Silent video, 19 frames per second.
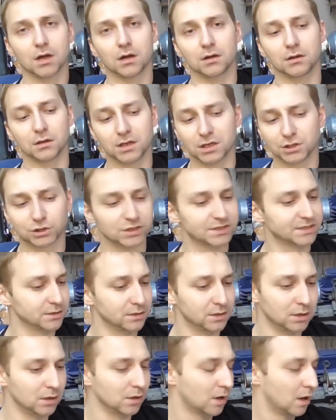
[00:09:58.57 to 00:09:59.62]
Э, я сейчас
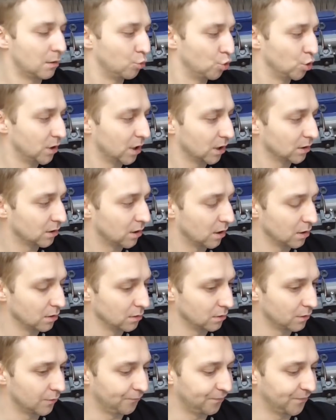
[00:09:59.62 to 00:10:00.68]
никому не
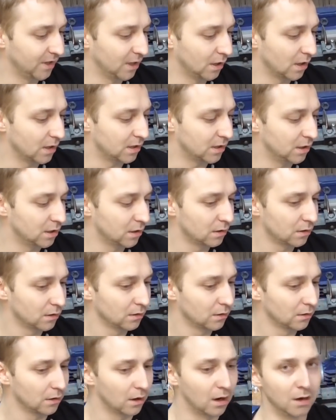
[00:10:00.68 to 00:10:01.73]
открыл никаких
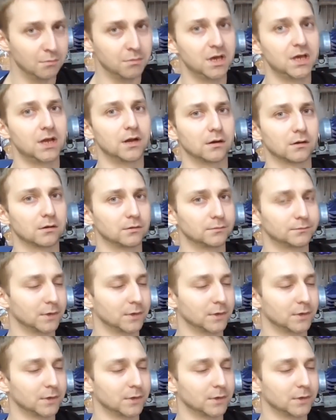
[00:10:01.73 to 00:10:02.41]
Америк.